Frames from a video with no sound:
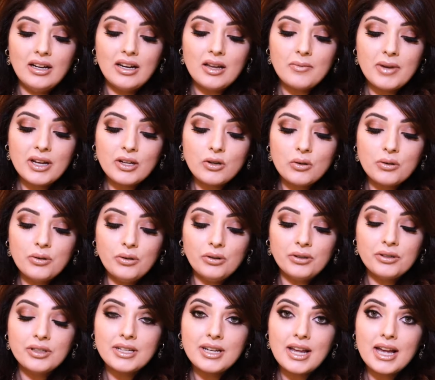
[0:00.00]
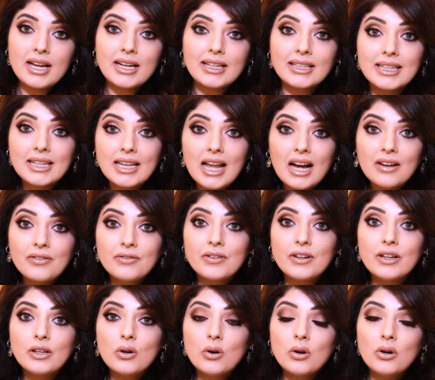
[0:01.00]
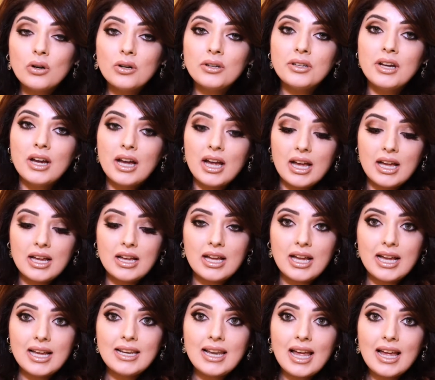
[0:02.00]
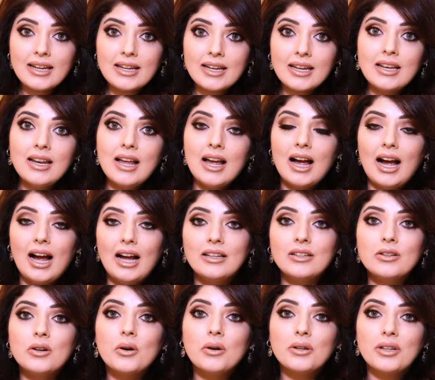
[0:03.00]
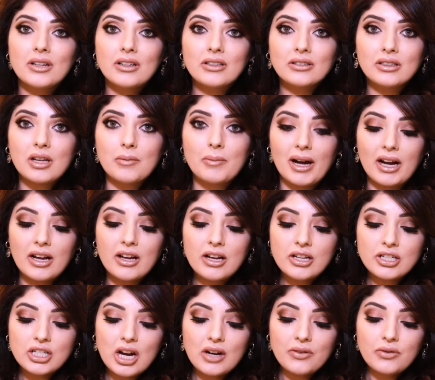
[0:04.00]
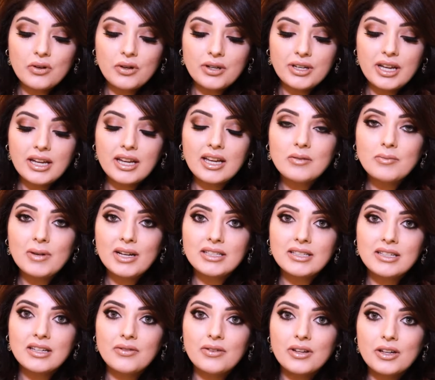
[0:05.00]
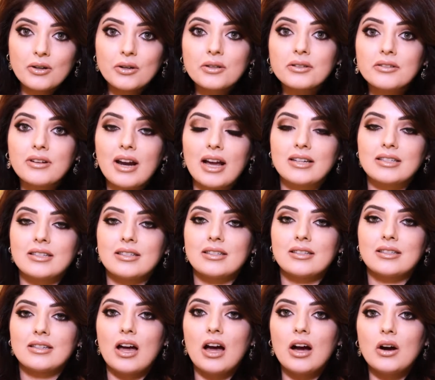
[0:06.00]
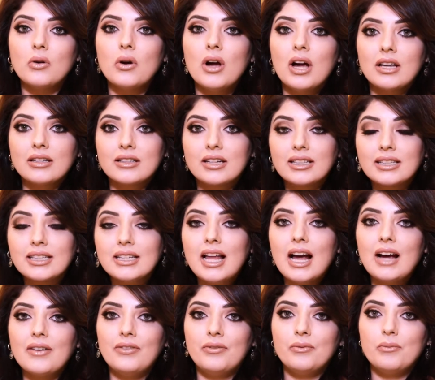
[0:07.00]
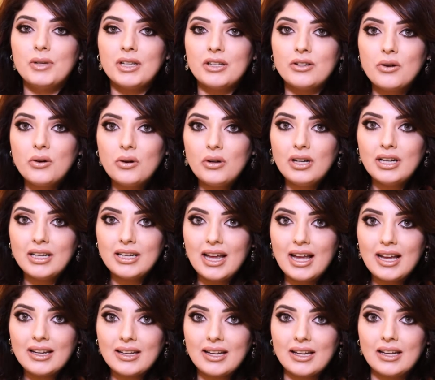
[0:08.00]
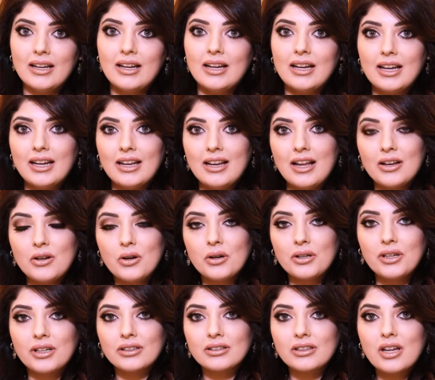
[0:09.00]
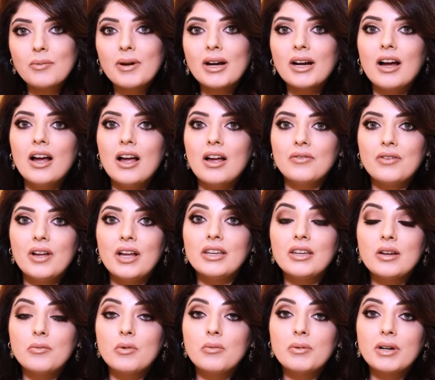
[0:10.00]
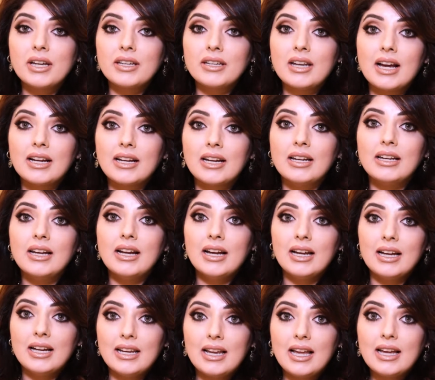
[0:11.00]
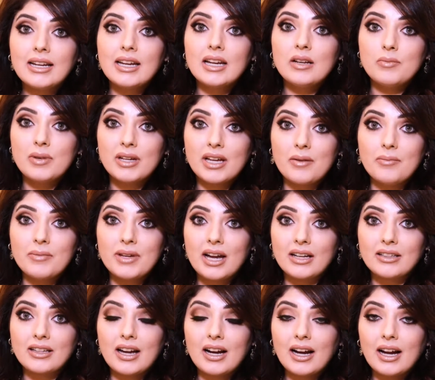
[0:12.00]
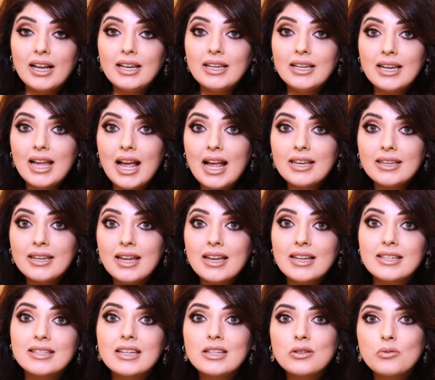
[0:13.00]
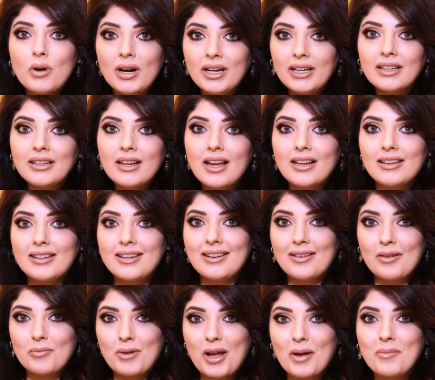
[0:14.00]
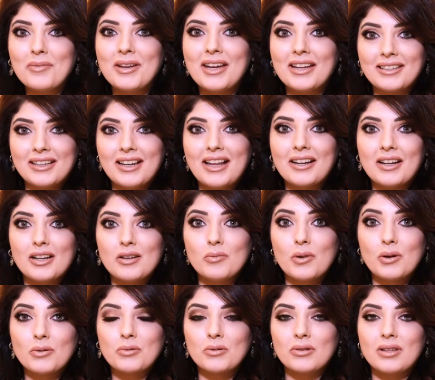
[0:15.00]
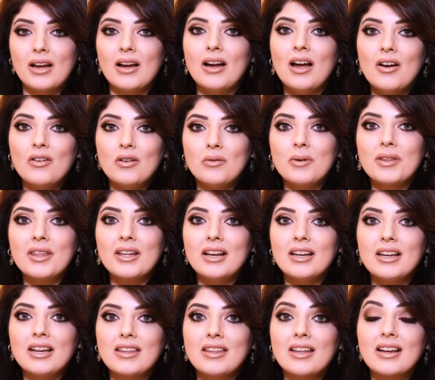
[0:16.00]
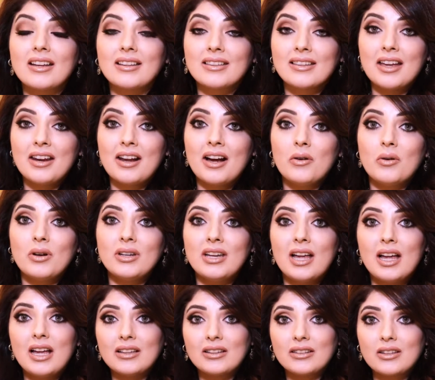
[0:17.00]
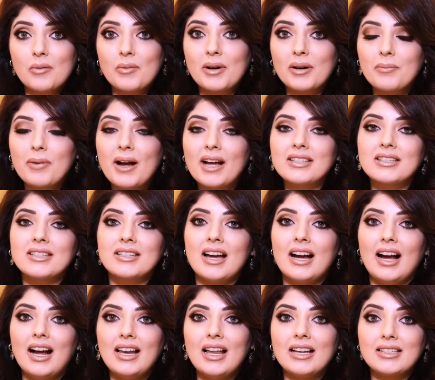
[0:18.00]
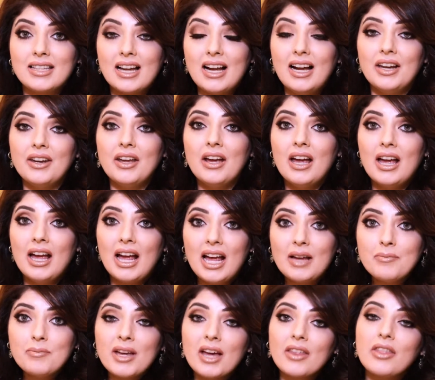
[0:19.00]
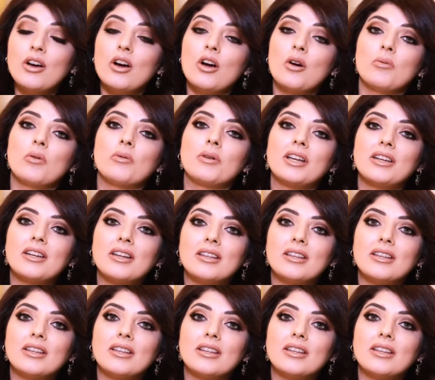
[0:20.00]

لما يكون عندنا اختلاف في لون آه، الاكل عن لون الطبق شافوا ان كل ما يصير في كونتراكس او اختلاف من نوع الاكل الى لون الطبق فان ممكن ناكل الاكل بكميات اقل لانه يزيد وعينا ان كميه الاكل الموجوده فمثلا اذا تناولنا طبق باستا على صحن ابيض ممكن